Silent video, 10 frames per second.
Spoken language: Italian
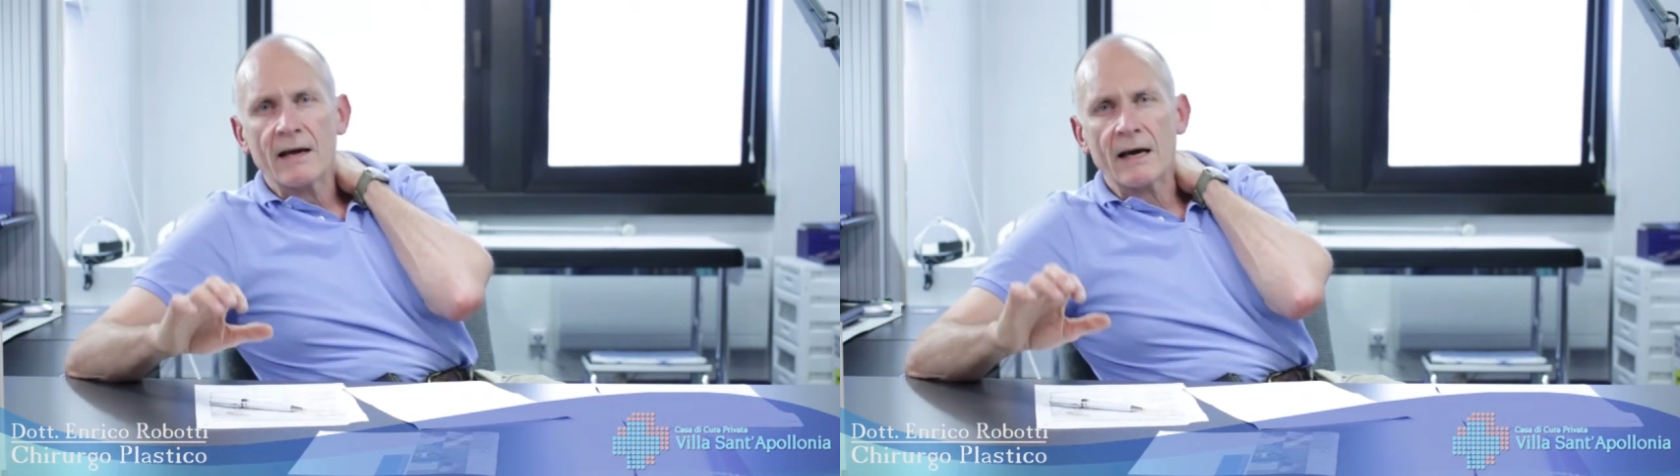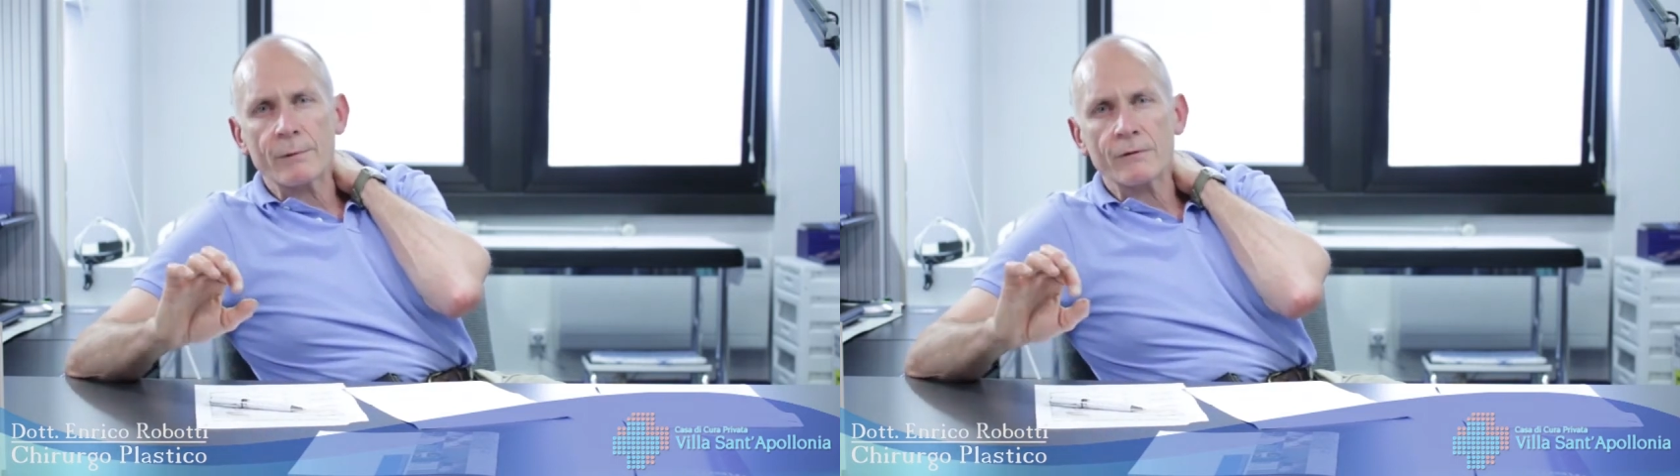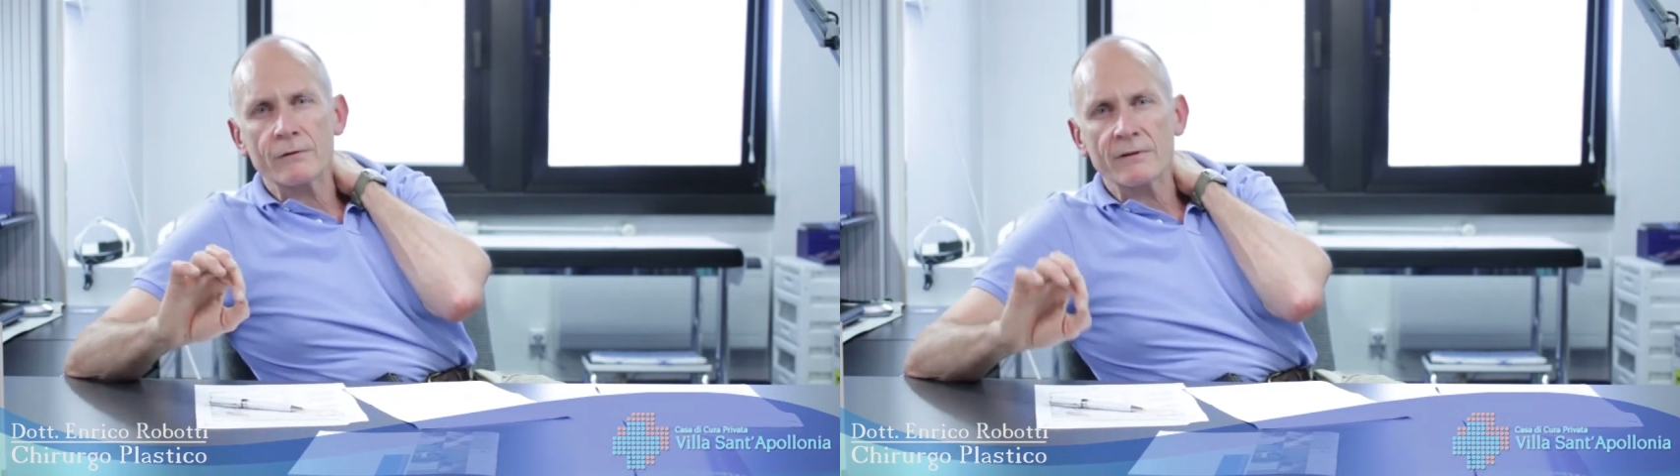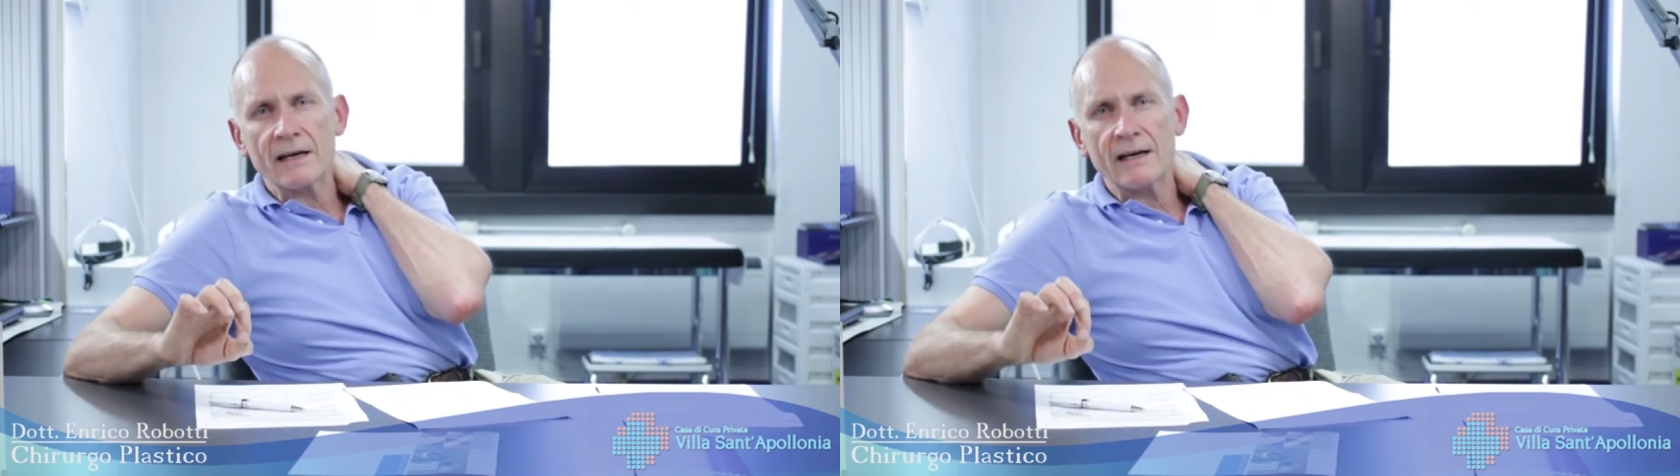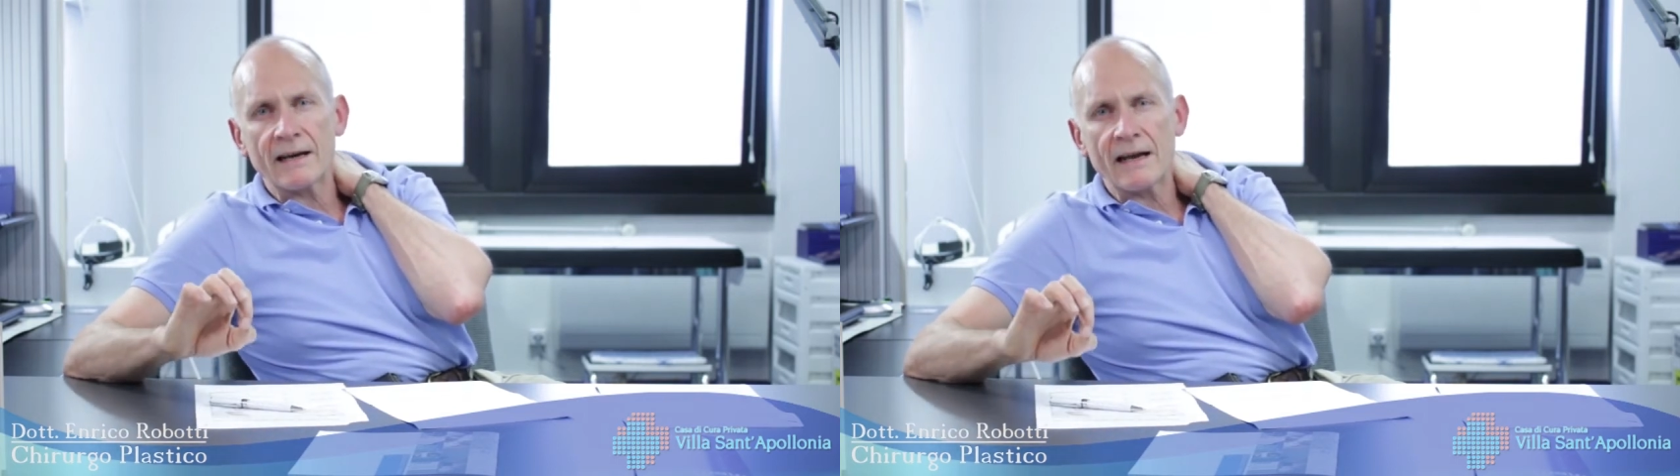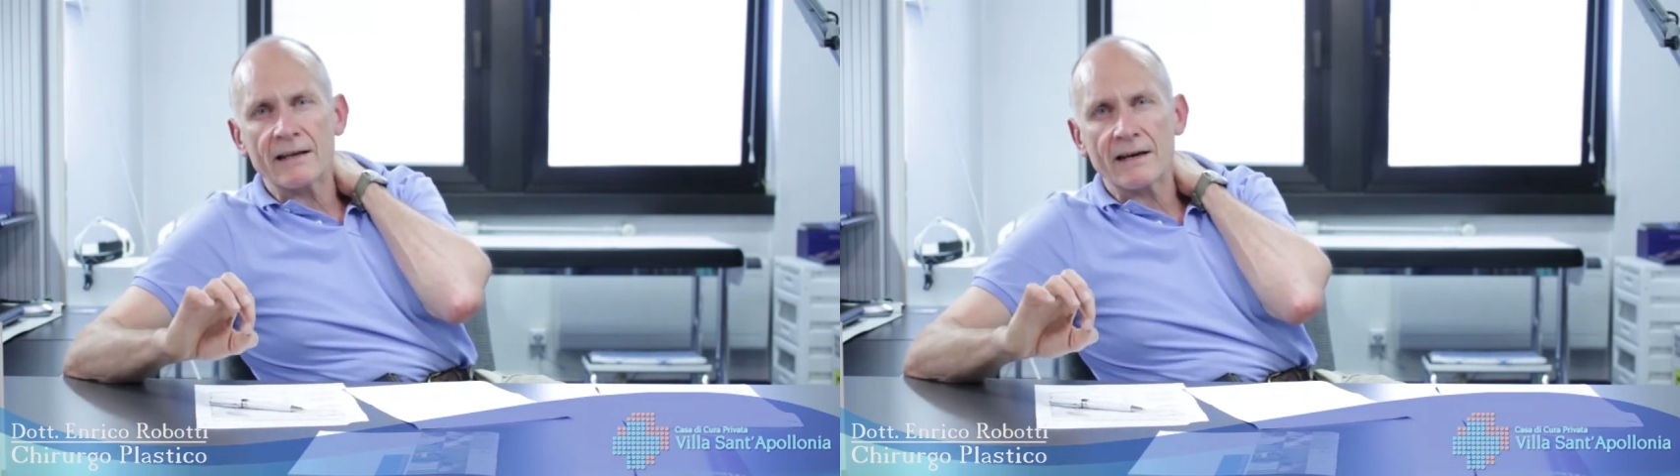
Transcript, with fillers: approfondire le reali